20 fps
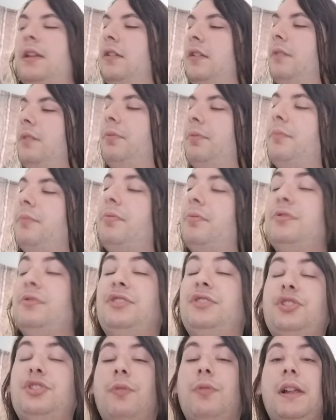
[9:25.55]
Le Purple
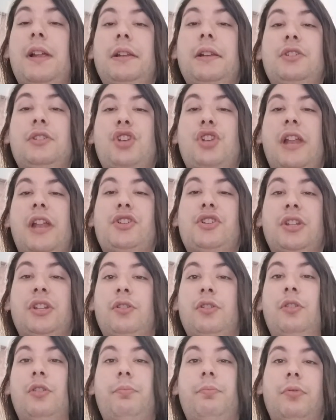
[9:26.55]
je j'achète
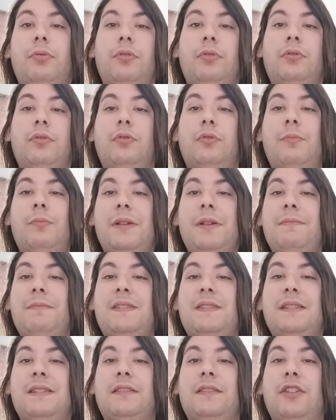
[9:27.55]
un peu au même
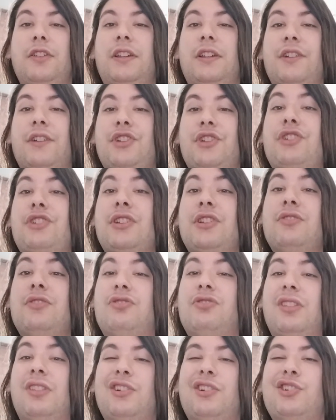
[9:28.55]
titre que quand j'achète du
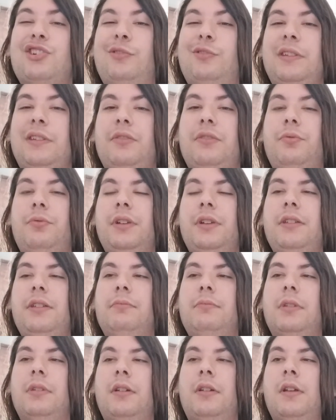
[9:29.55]
Tangerine
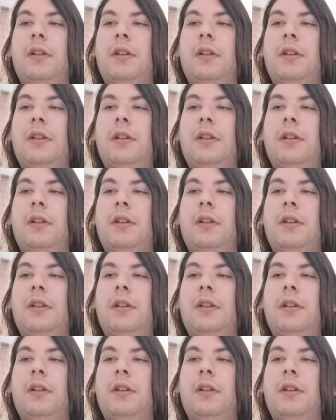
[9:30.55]
Dream.